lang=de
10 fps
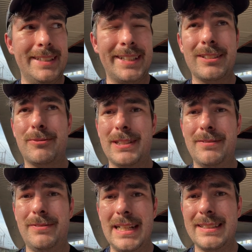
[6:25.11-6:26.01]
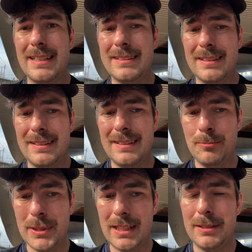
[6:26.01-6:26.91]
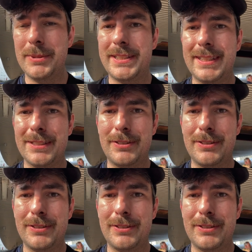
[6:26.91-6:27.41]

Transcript: Irgendwann werden halt die Mittel limitiert,